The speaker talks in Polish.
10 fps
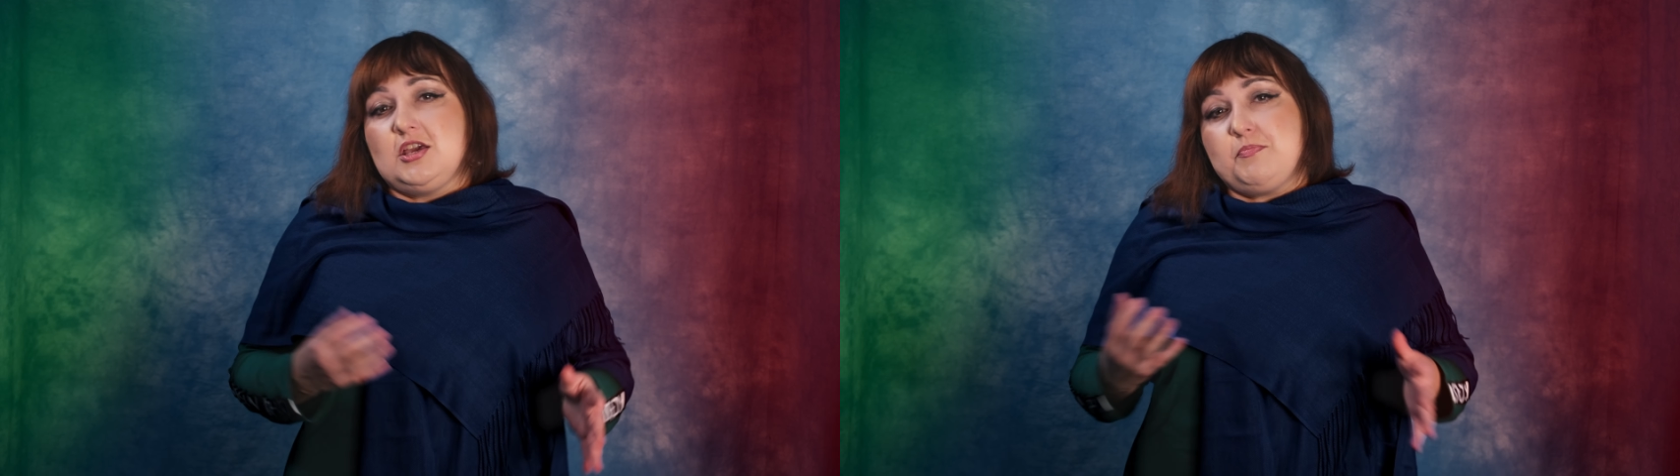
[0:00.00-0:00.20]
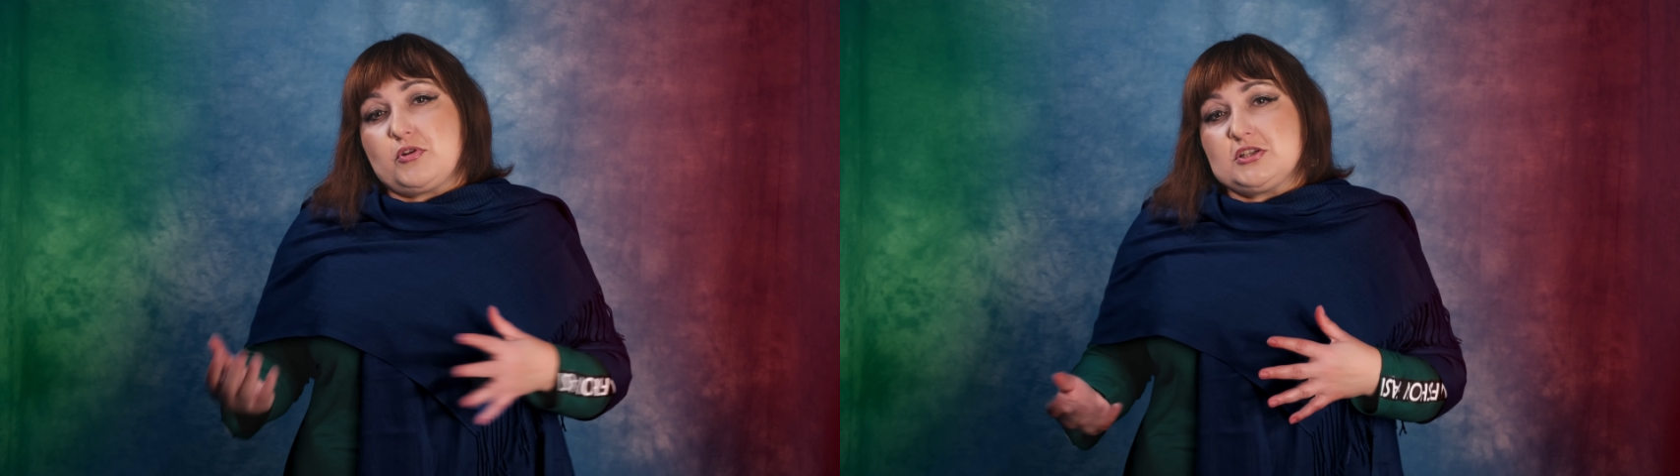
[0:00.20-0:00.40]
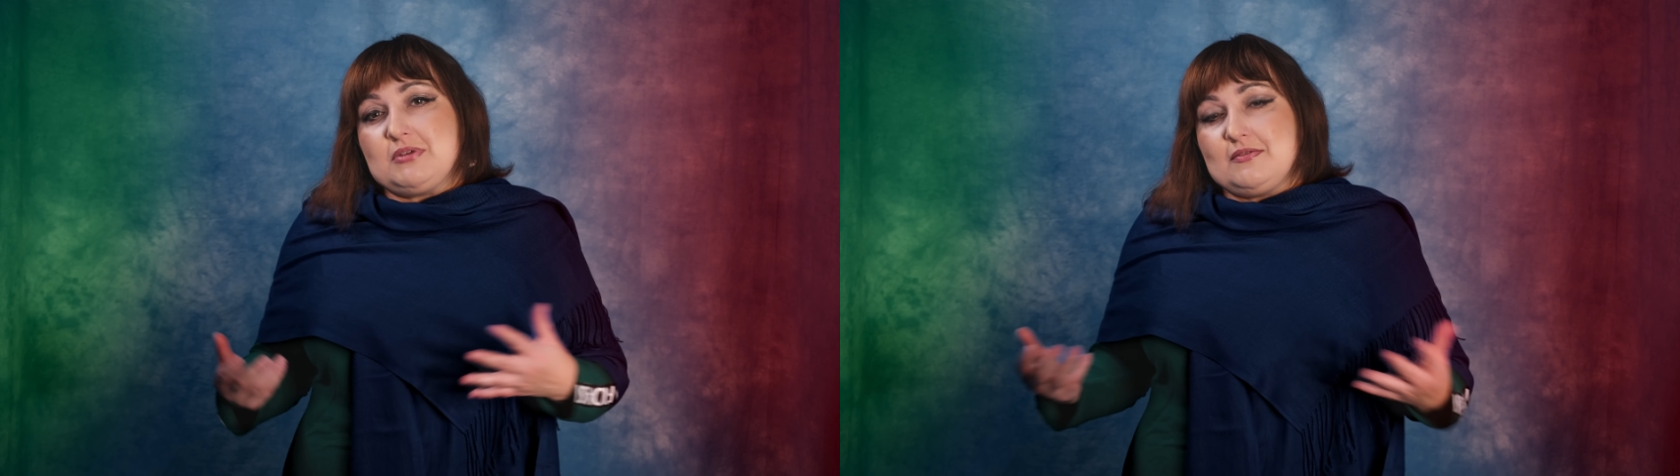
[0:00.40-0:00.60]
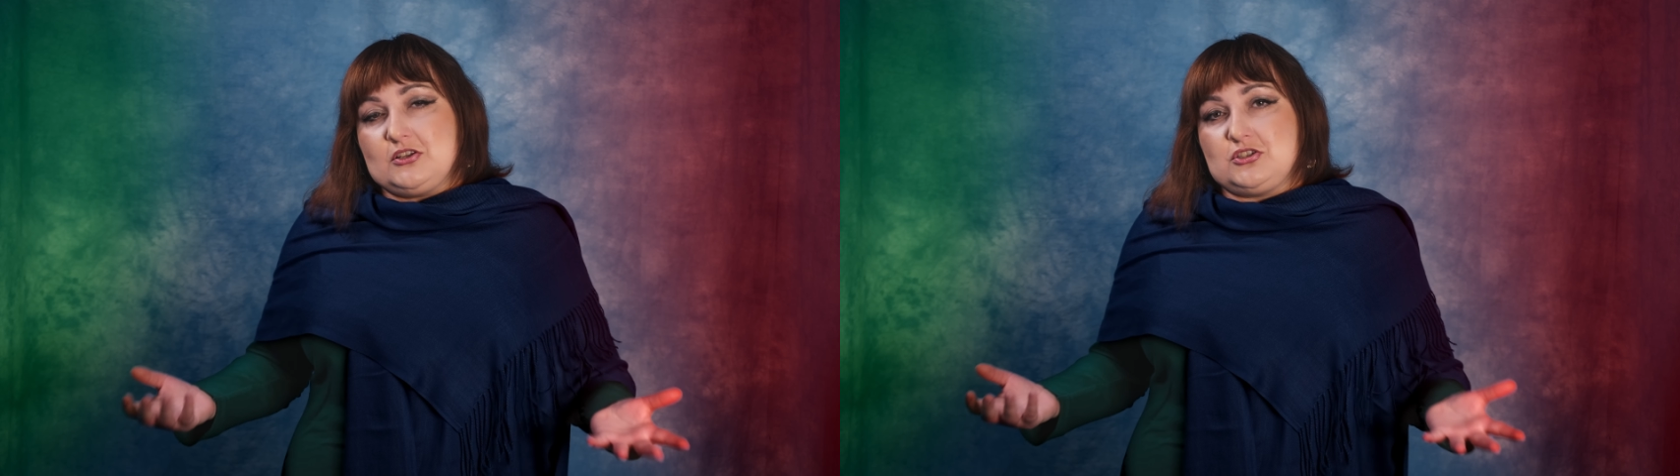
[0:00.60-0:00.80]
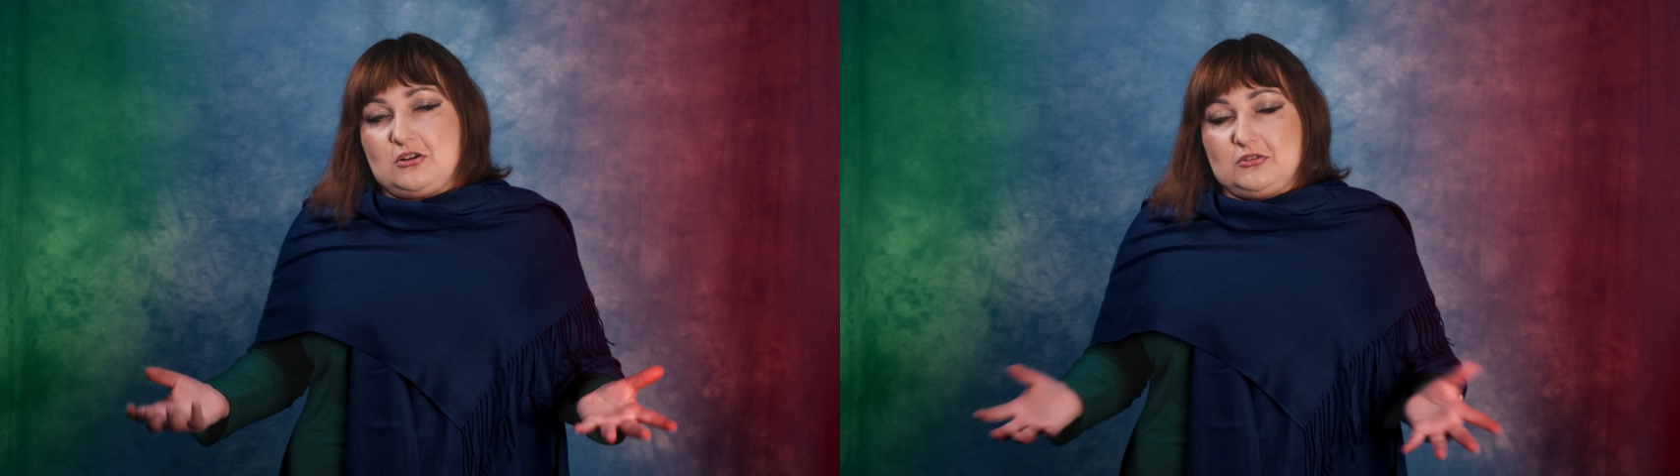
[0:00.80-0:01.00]
i
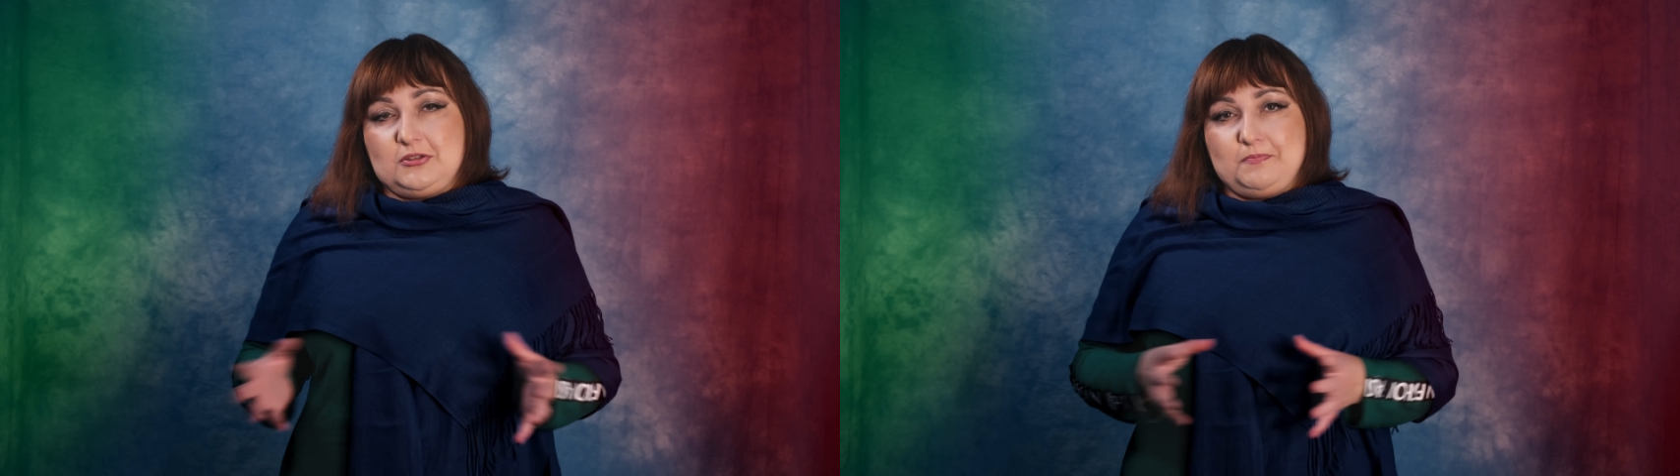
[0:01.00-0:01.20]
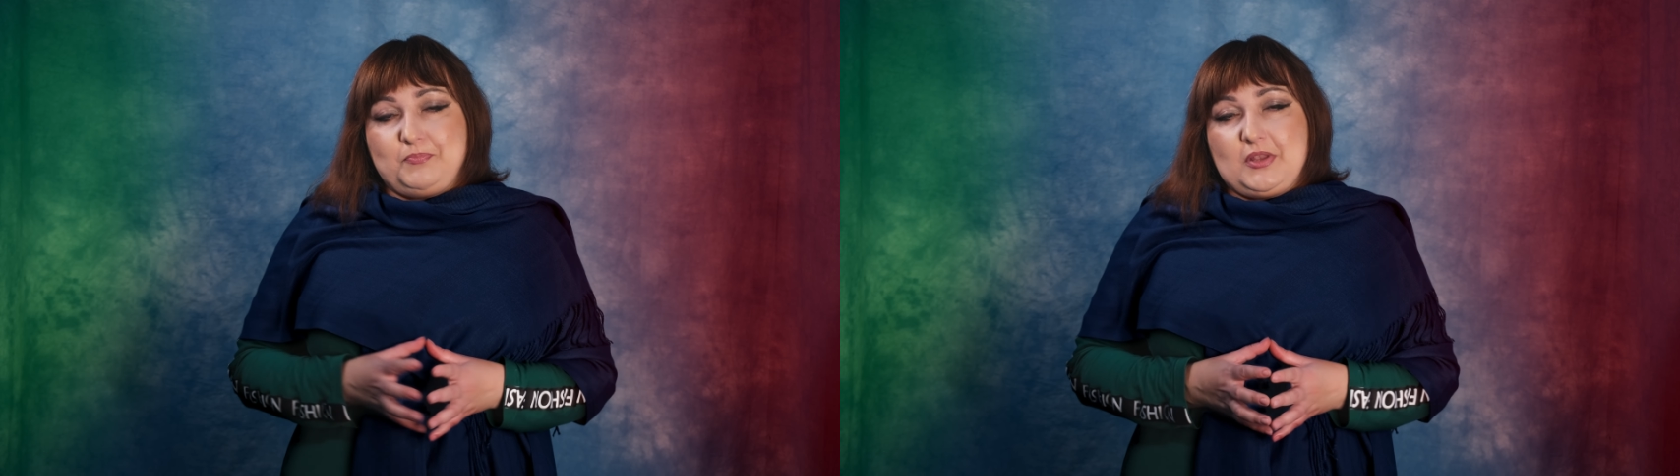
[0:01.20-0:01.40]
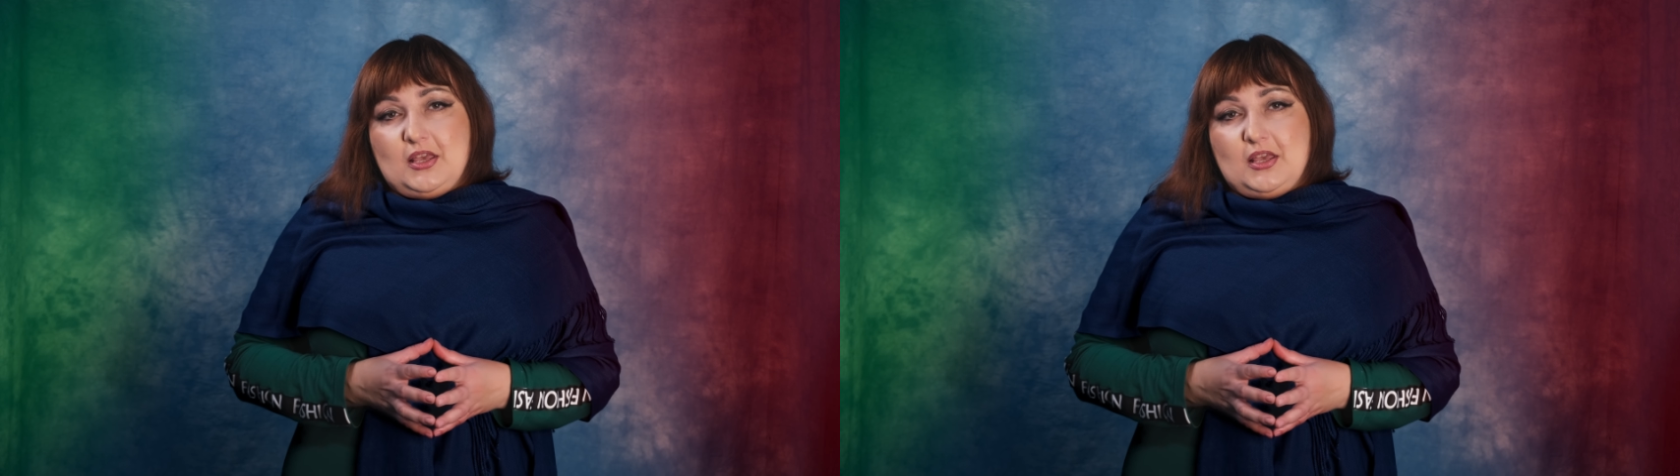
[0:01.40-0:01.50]
porozmawiać o tym.